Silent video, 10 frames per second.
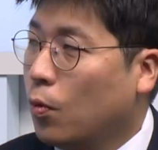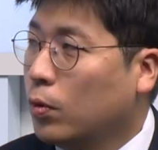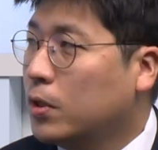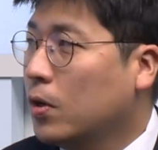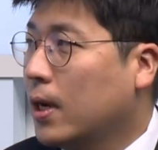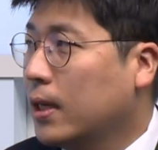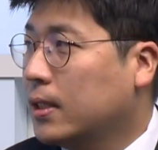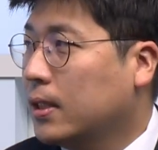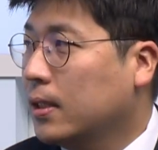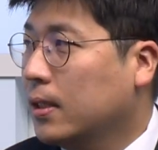
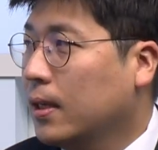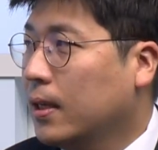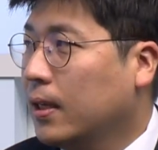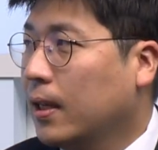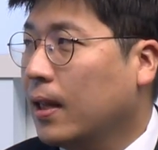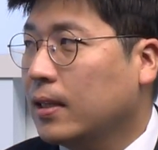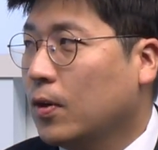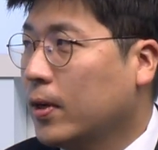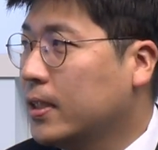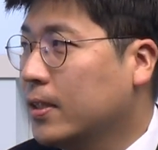공정가치? 이게 딱
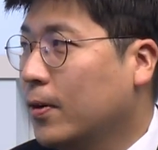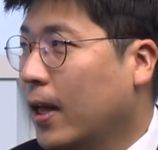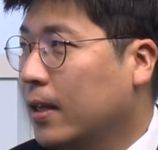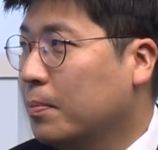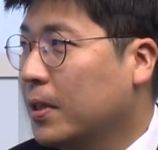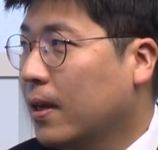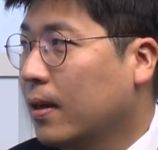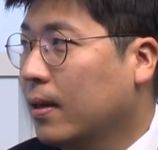정해진 건 아닙니다.